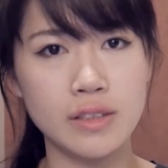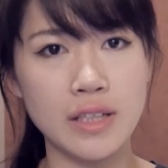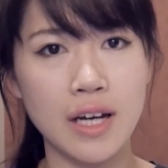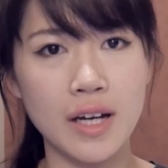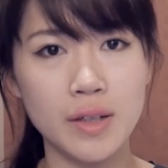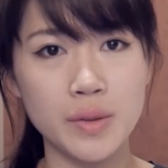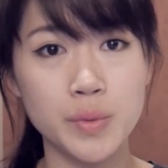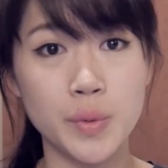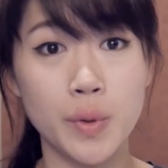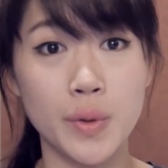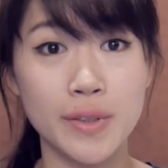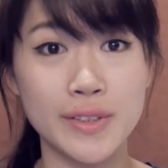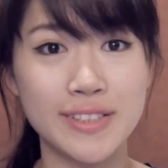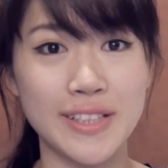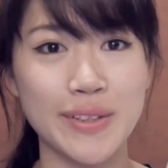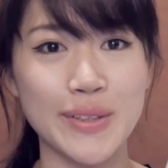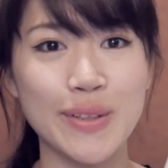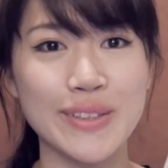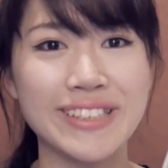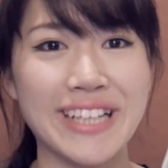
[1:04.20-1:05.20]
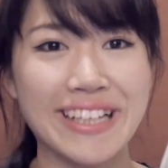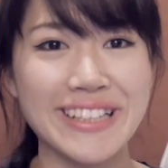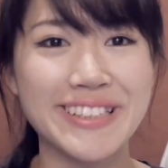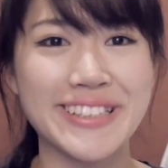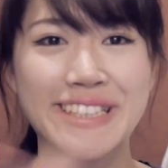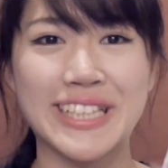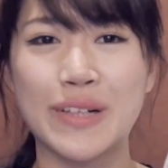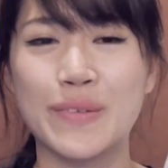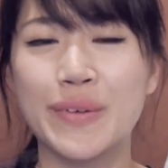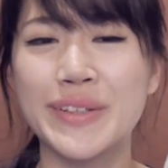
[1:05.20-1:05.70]
当我找到三
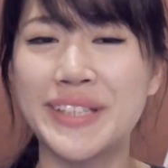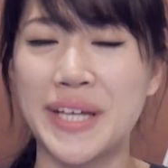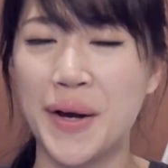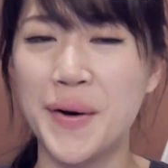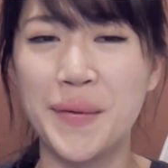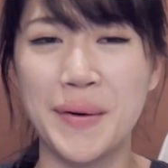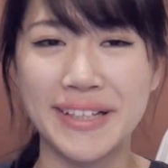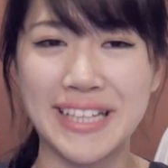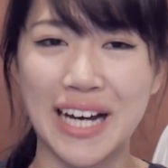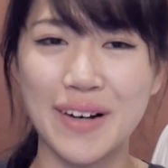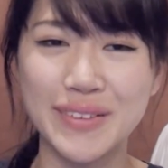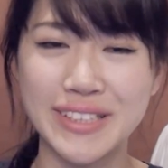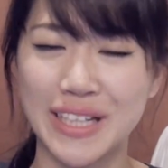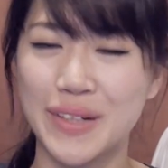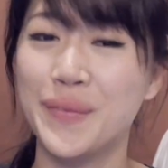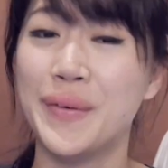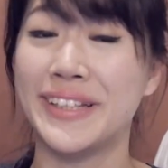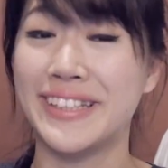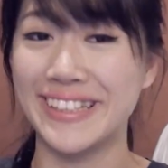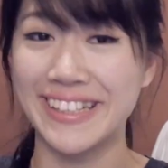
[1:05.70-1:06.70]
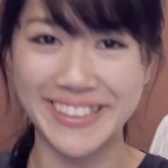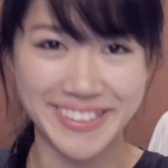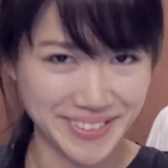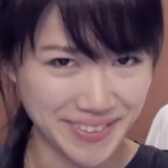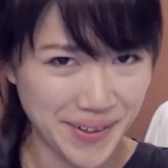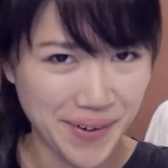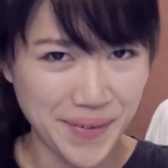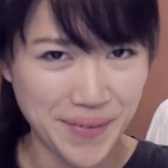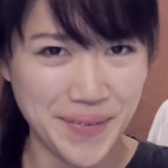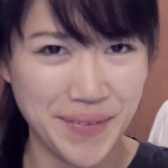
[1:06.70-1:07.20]
十个我想要回答我的问题的时
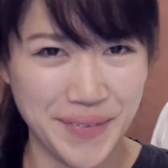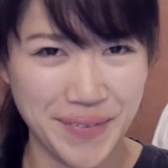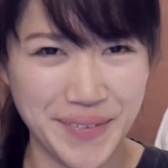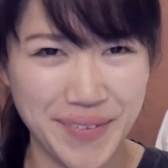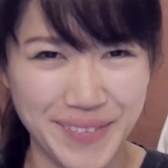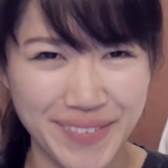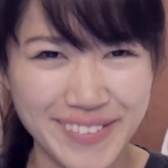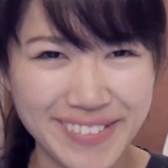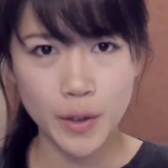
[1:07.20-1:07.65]
候。